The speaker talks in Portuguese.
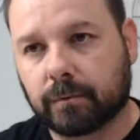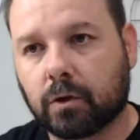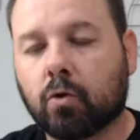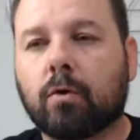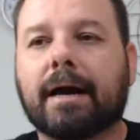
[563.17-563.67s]

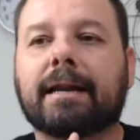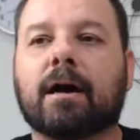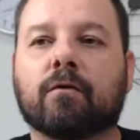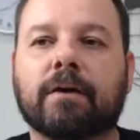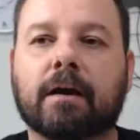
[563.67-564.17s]
No
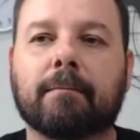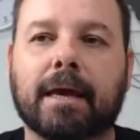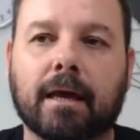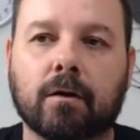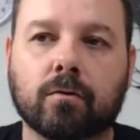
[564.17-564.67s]
canal
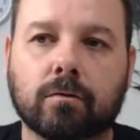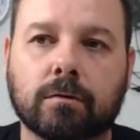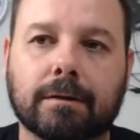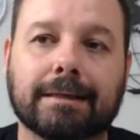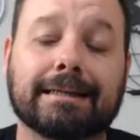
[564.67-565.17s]
vermelho,
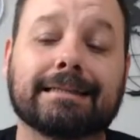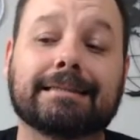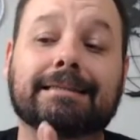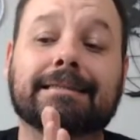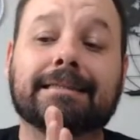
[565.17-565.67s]

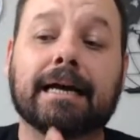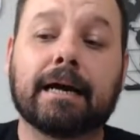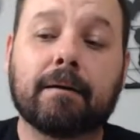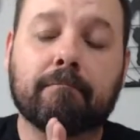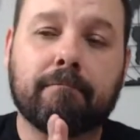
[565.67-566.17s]

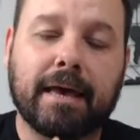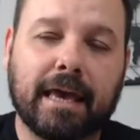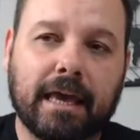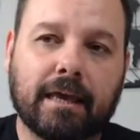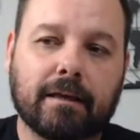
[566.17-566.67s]

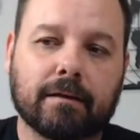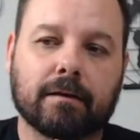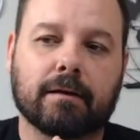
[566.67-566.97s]
também,